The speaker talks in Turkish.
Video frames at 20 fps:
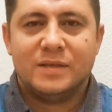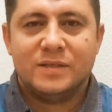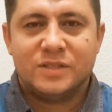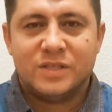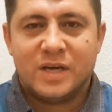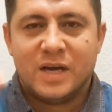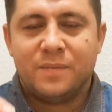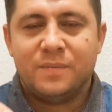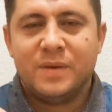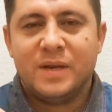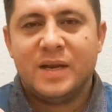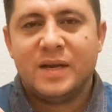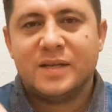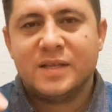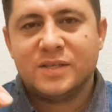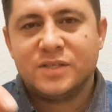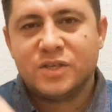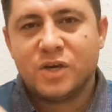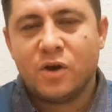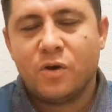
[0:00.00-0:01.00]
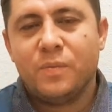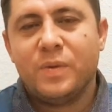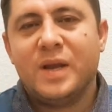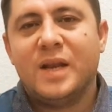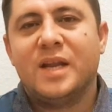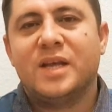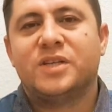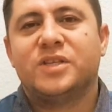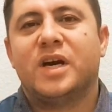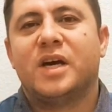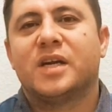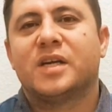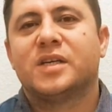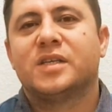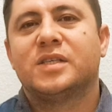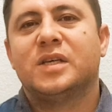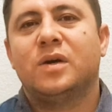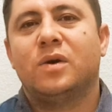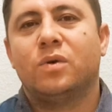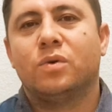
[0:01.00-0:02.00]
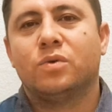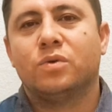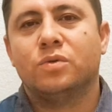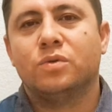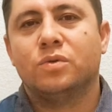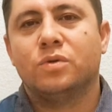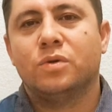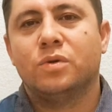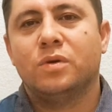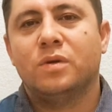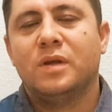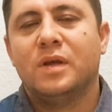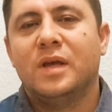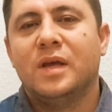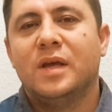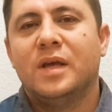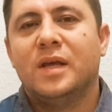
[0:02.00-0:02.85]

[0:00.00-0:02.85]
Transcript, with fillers: camilerde Çavbella şarkısı okundu.